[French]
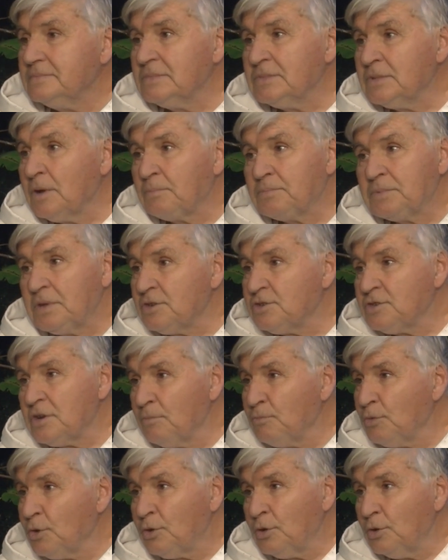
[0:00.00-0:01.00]
on n'aurait peut-être
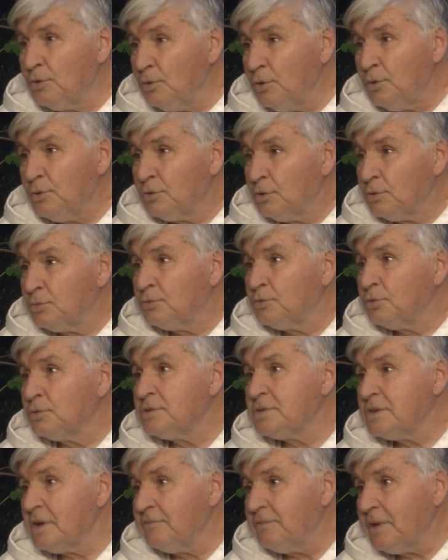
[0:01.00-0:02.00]
jamais connu de
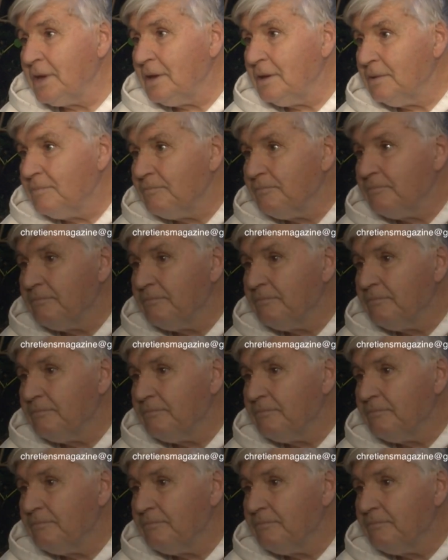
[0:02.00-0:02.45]
toute sa vie.